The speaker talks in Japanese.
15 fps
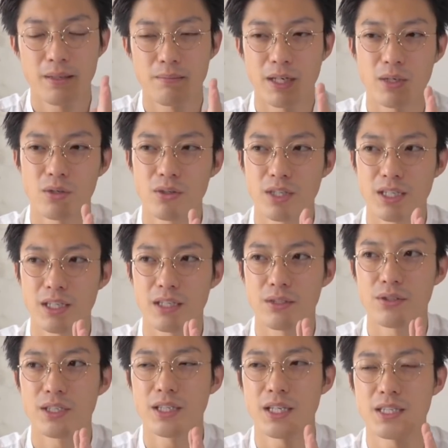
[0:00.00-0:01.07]
まあ、今期
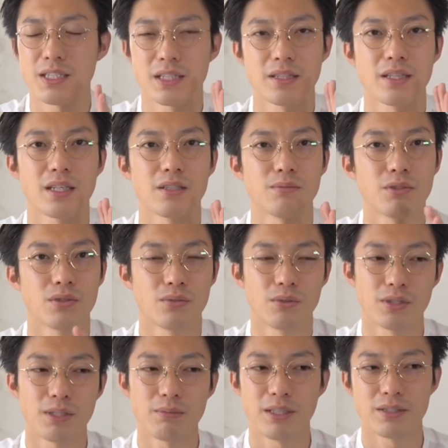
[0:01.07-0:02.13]
売り切れちゃっているもの
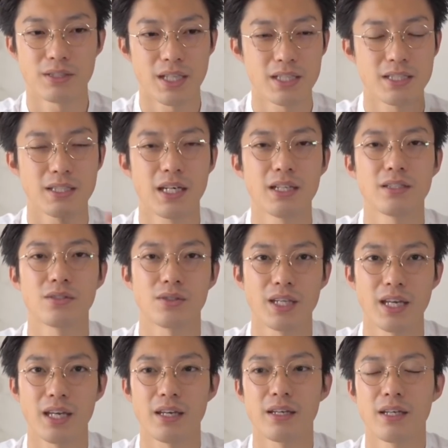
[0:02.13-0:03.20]
も今2つあるの
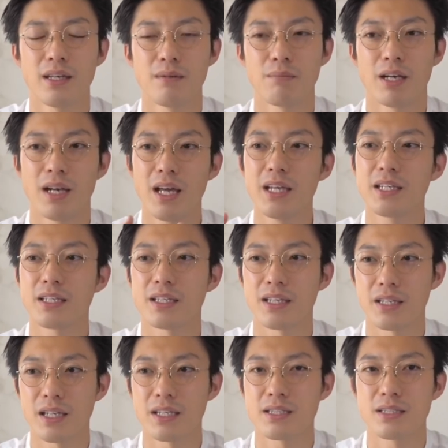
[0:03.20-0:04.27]
で、まあ、来期
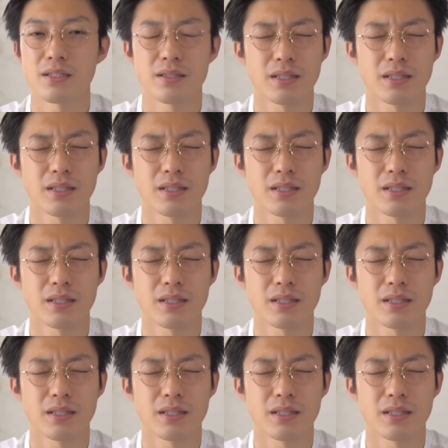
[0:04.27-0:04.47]
でね、